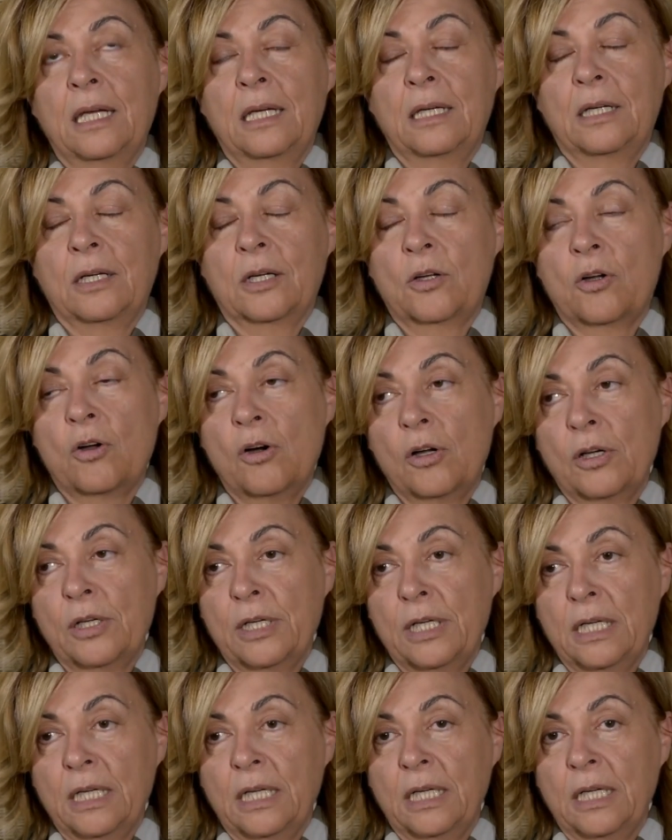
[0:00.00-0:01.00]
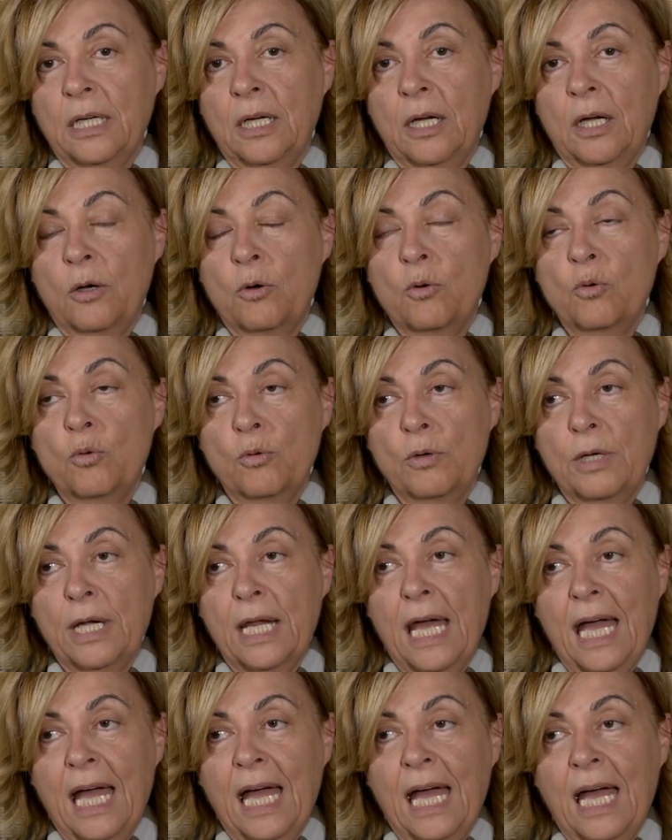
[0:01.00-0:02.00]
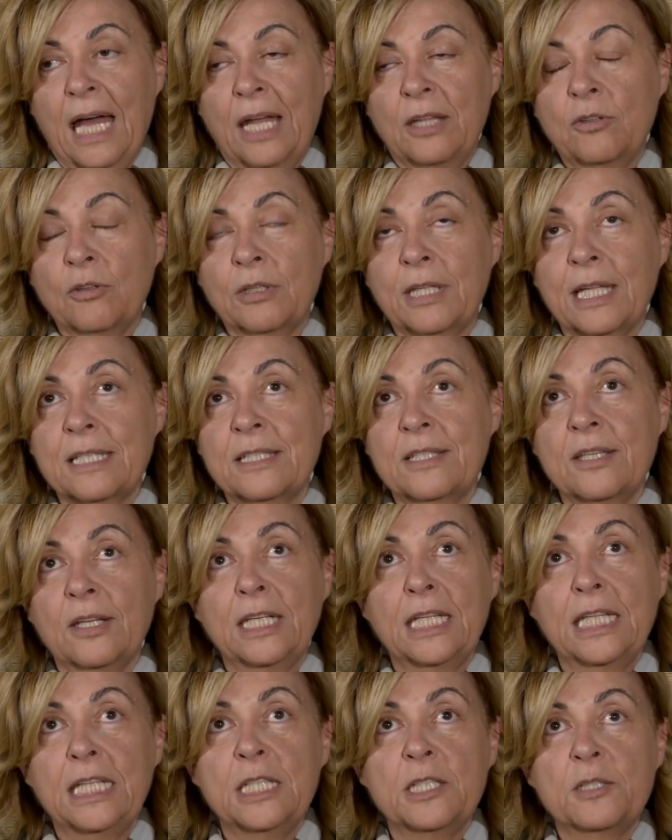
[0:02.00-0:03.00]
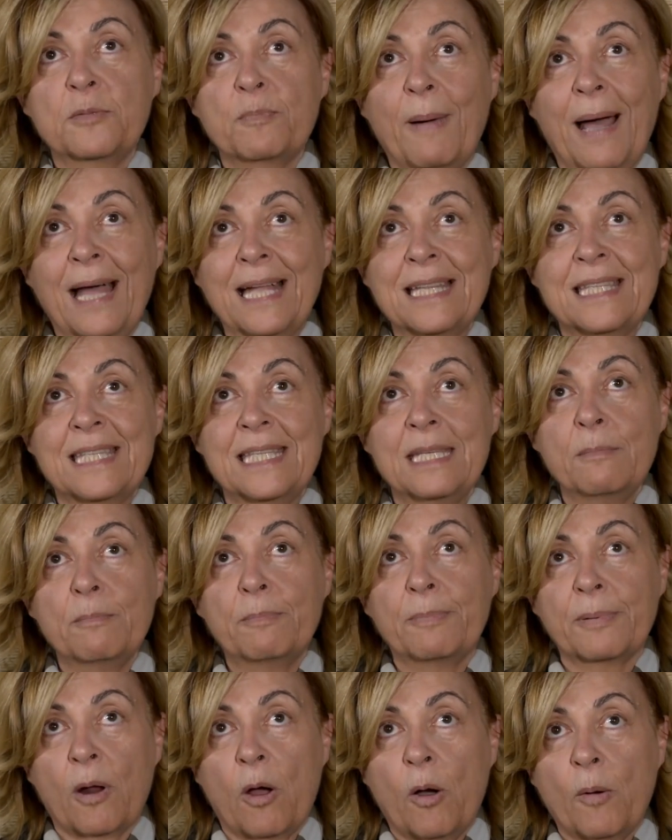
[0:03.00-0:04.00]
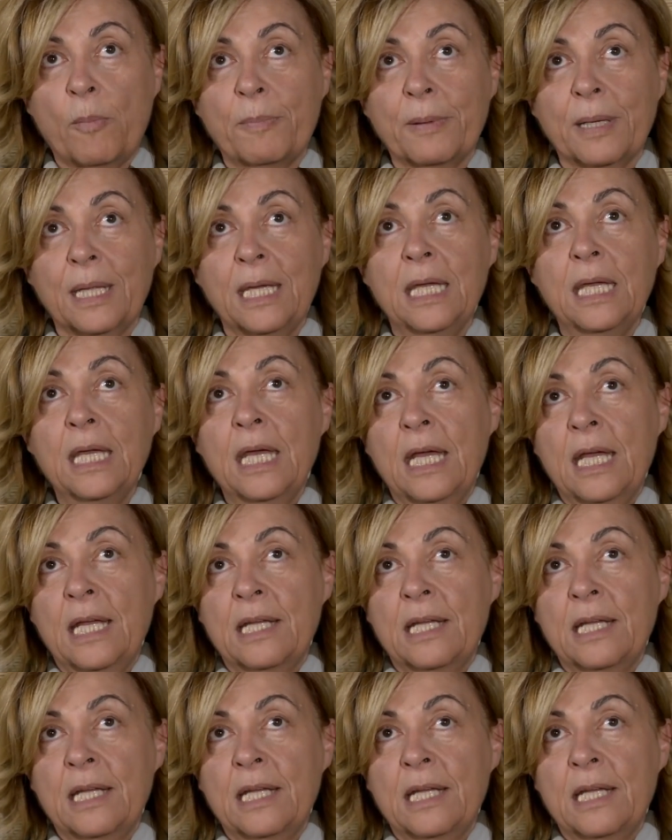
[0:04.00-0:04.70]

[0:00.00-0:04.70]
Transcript: eh, con eh, una dotazione di spazi impropri